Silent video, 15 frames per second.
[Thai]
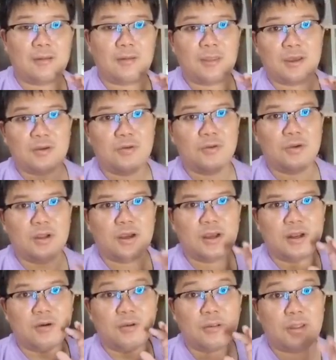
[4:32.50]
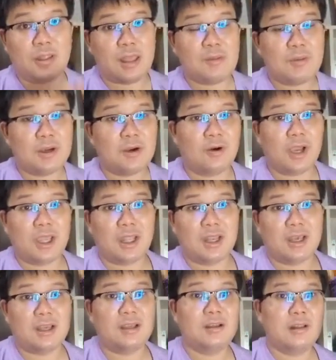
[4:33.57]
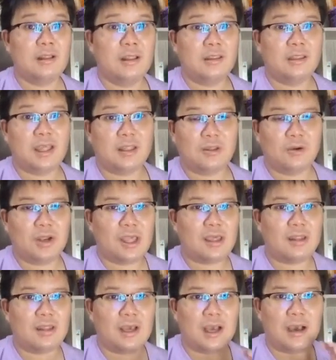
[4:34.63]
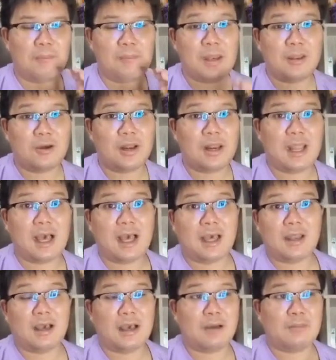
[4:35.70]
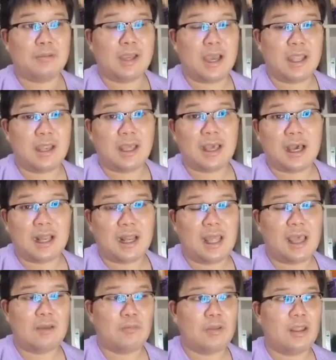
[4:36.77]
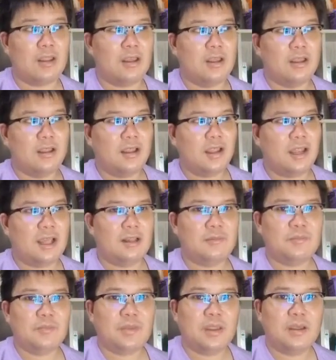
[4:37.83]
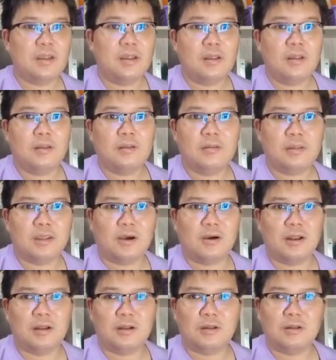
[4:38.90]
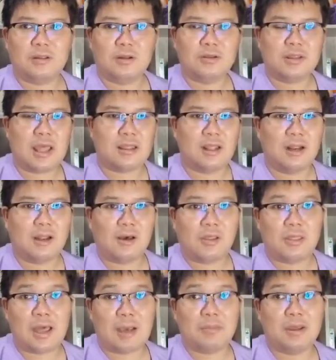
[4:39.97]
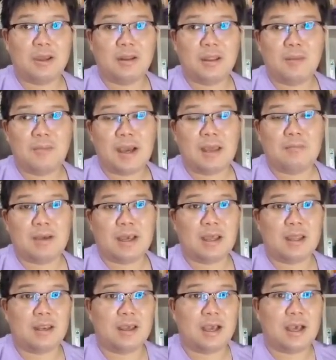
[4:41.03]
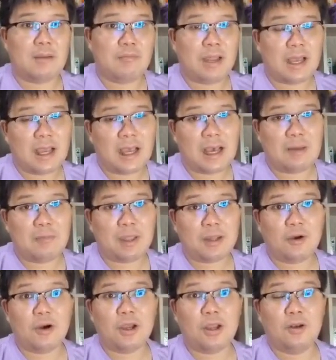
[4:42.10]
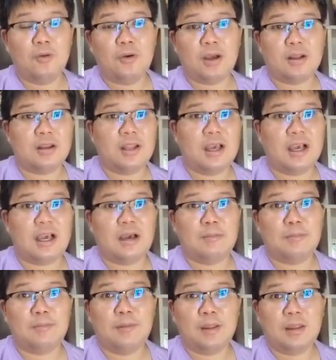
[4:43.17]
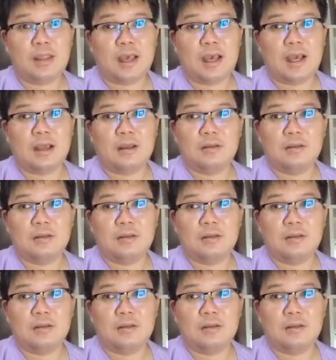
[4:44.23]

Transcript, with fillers: สกุลเงินของสเตเบิลคอยนะแต่ตัวนี้นะครับเป็นดอลลาร์นะครับใช้ในการแลกเปลี่ยน ฉะนั้นตอนตั้งแต่ตลอด 3 เดือนที่ผ่านมานะครับ ราคาบิตคอยร่วงนะครับ ทาง